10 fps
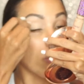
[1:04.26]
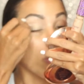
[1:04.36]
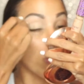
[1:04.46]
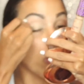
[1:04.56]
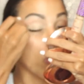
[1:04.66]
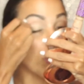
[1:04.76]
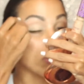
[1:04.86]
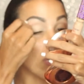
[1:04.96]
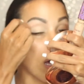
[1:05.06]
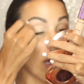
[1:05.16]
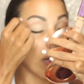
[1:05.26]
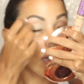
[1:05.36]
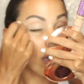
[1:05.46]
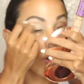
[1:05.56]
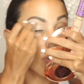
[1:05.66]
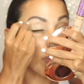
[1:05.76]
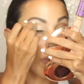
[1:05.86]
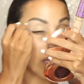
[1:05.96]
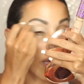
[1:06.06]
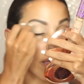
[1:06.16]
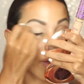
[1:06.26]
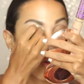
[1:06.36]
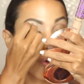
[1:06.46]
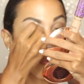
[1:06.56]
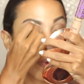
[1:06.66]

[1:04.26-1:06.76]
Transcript: como comenzar con mi maquillaje de ojos